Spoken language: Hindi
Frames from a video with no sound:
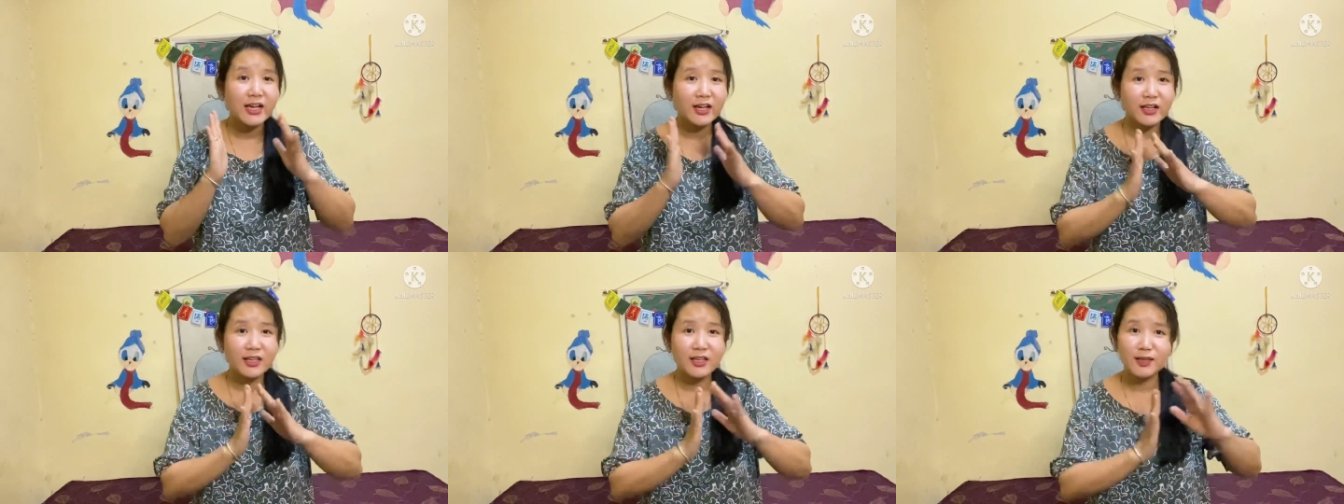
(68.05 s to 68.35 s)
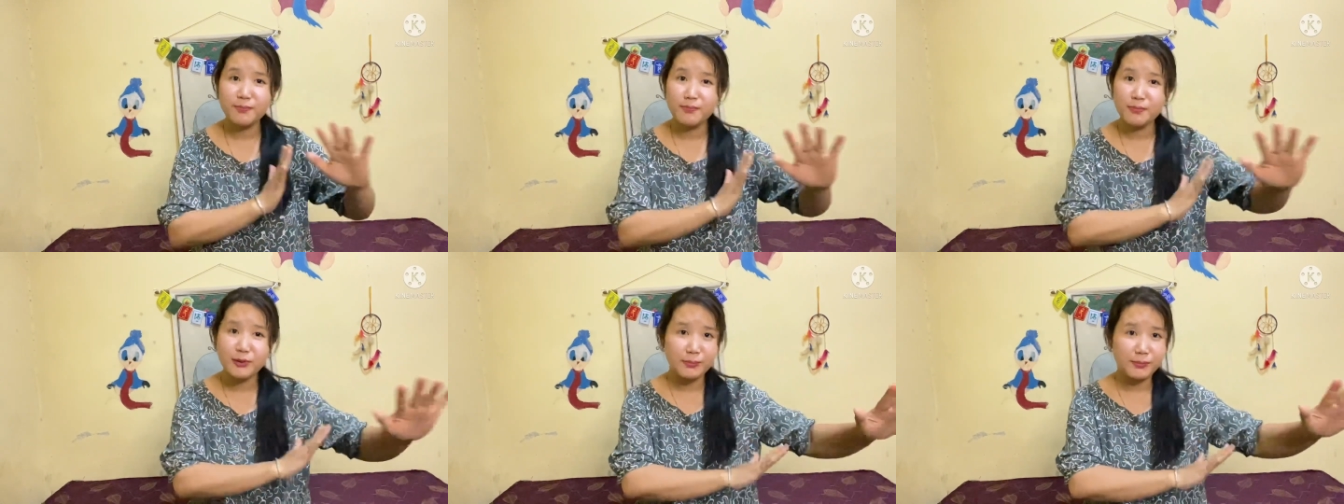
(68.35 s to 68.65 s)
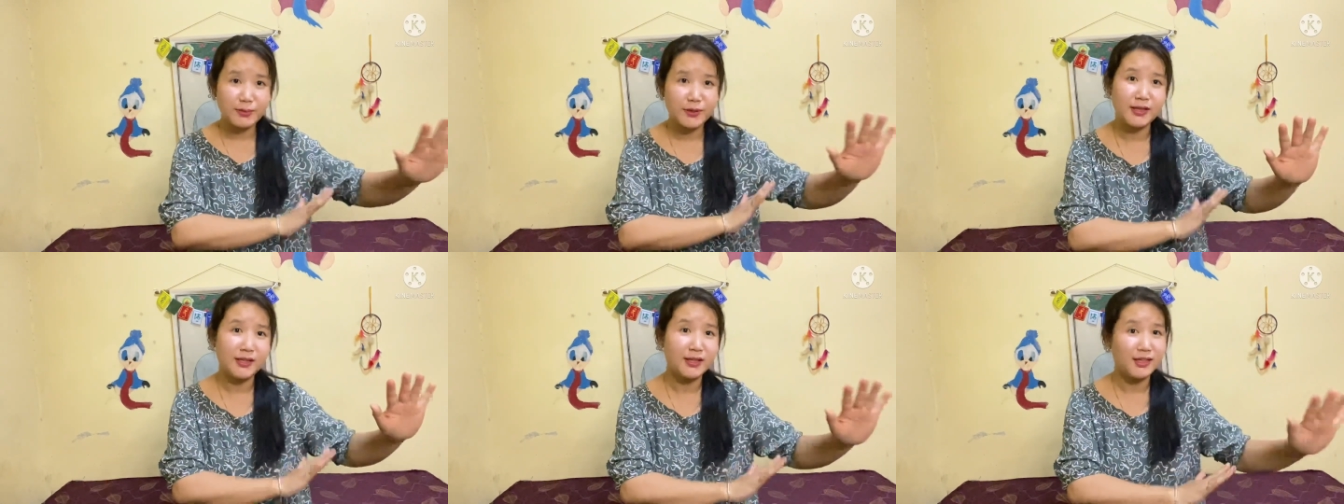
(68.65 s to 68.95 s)
कहीं पे
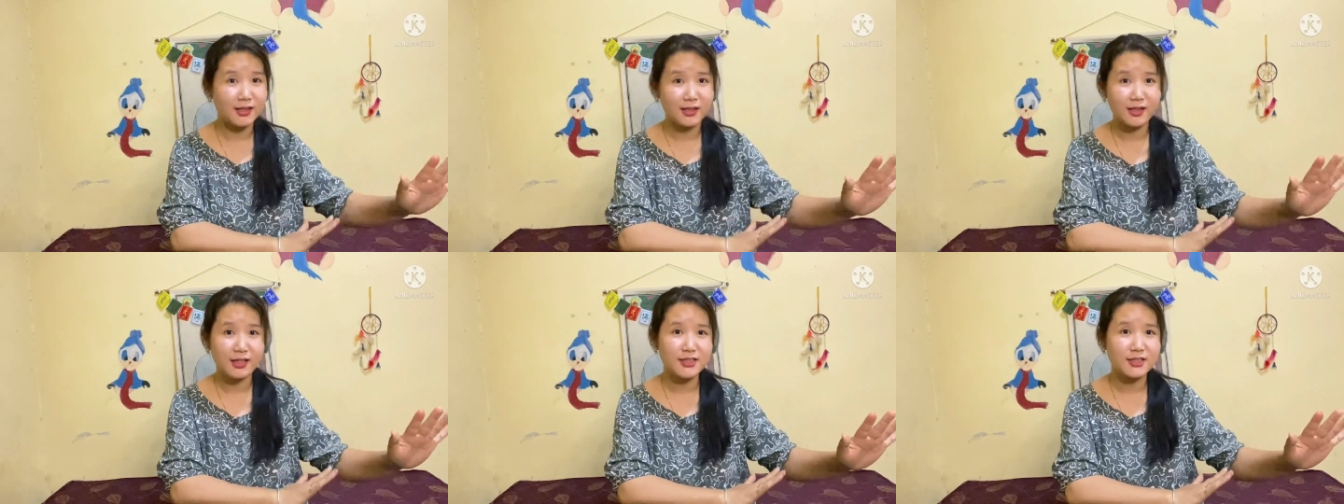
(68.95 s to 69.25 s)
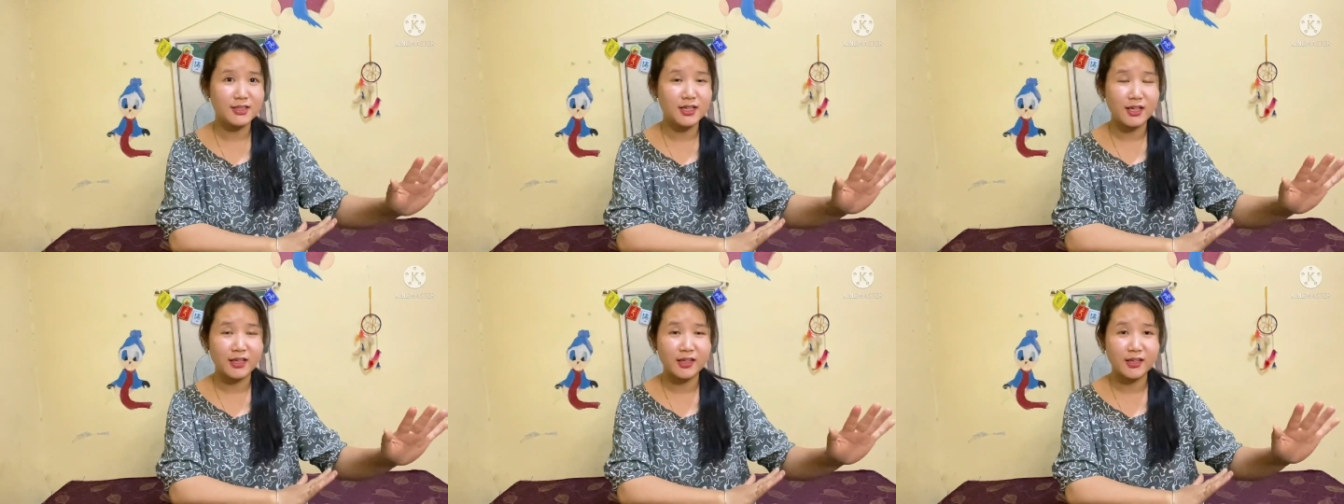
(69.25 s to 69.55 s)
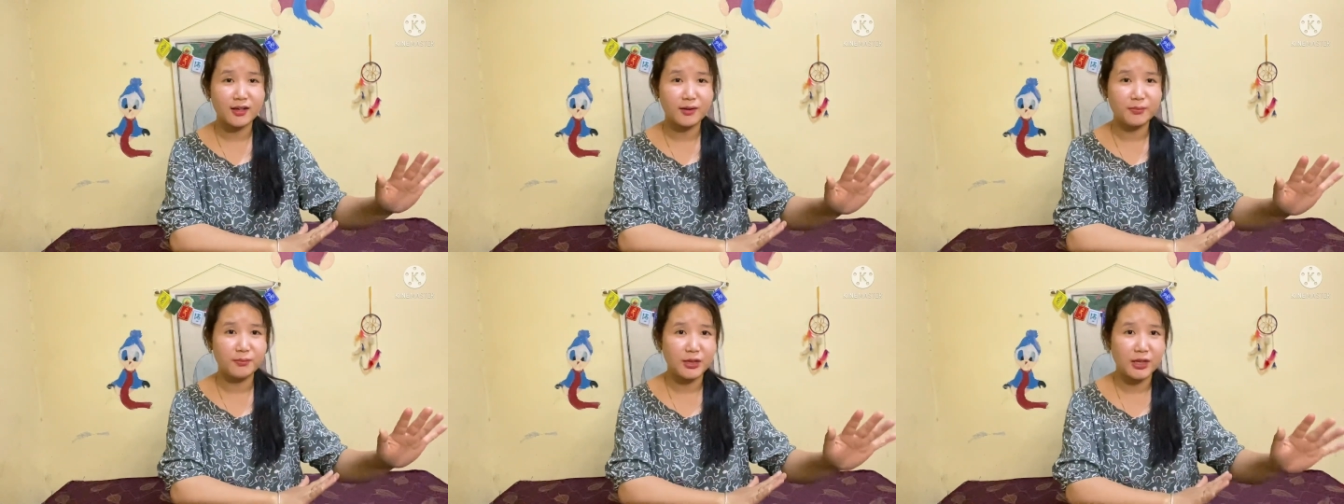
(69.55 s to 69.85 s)
भी नहीं ले
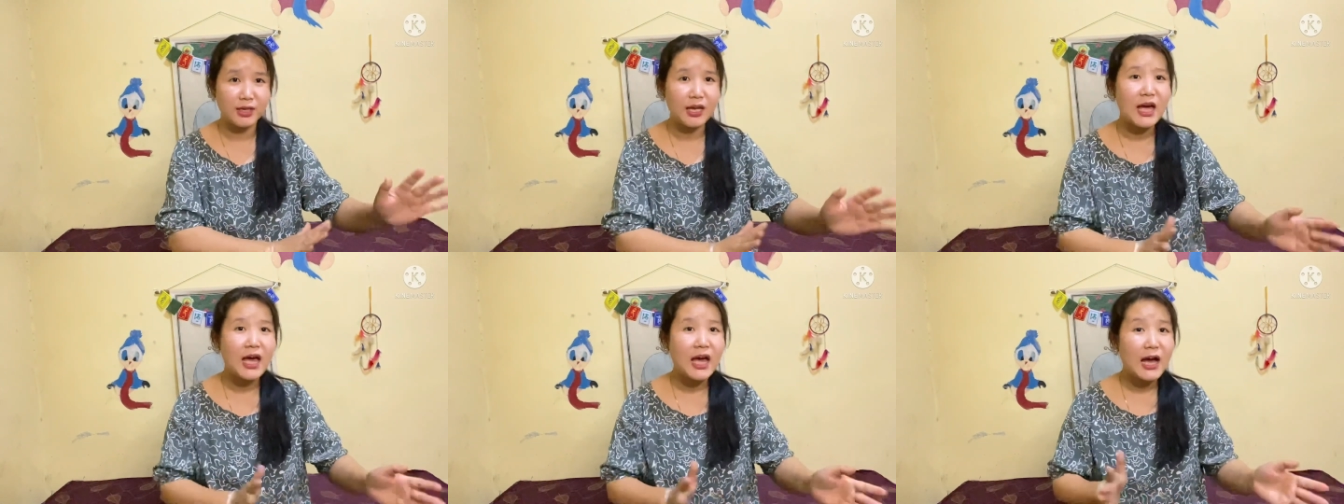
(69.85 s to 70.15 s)
जाएगी हमें